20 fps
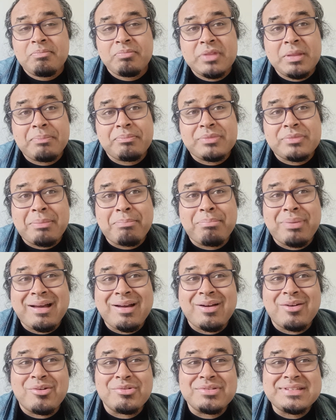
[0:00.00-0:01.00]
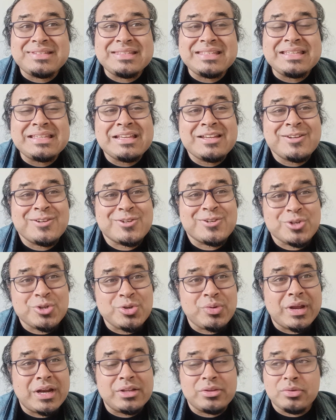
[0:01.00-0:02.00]
n'est peut-être pas aussi
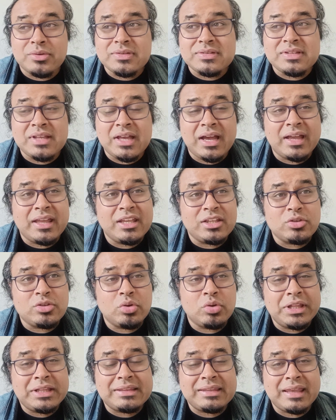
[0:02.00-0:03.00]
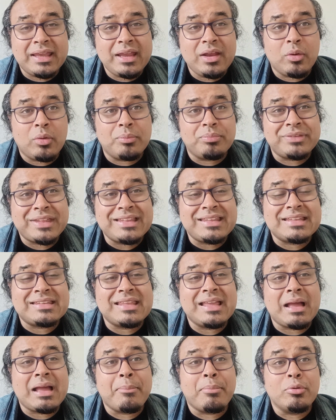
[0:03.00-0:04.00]
cruel que ça et que les traits ont peut-être
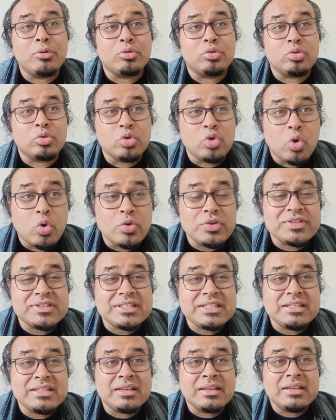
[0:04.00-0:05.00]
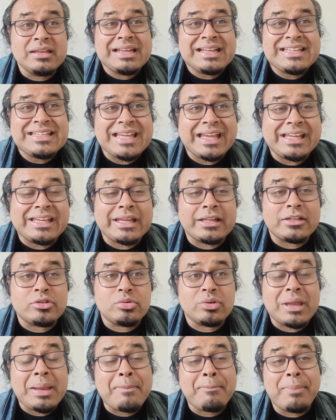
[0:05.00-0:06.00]
été un peu grossis,
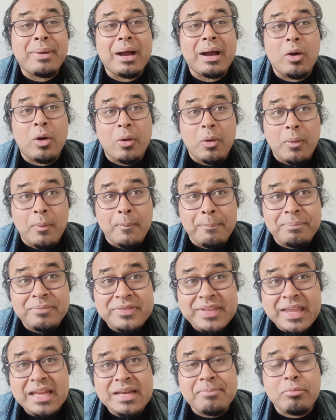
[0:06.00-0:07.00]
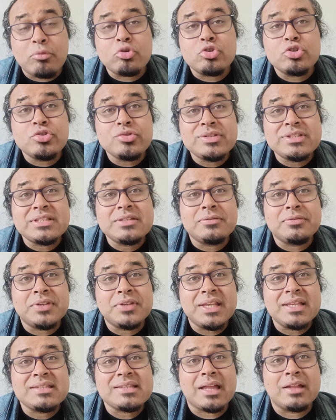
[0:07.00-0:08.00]
caricaturés par Ted pour
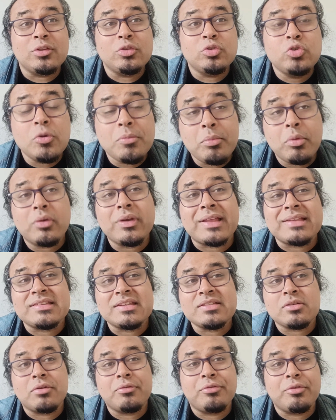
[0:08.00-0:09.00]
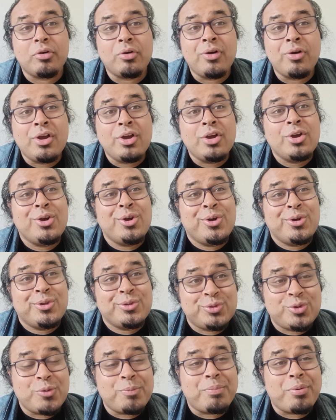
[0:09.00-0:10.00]
justifier sa demande à ses enfants
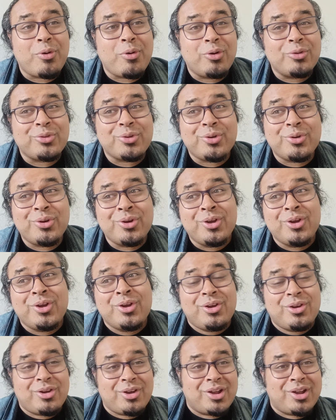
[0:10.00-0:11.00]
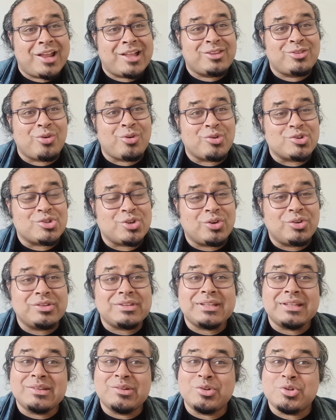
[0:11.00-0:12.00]
de prendre la
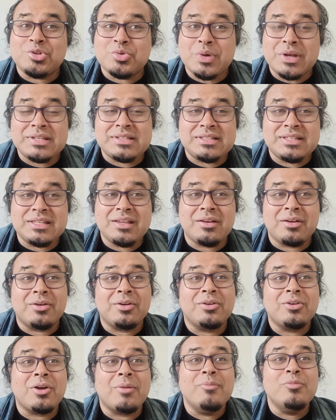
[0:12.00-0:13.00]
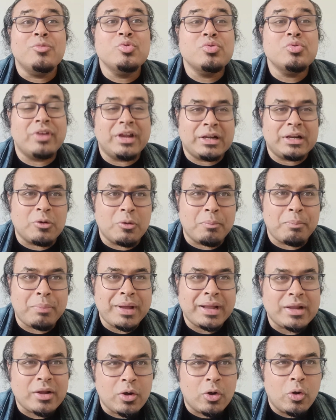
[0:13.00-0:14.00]
tangente et de choisir comme nouvelle
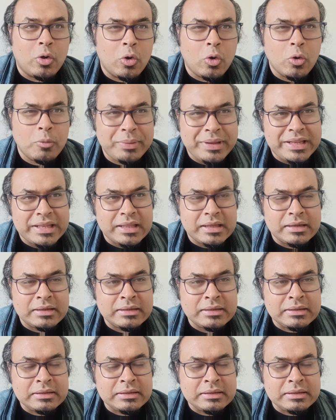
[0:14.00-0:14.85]
compagne Robin.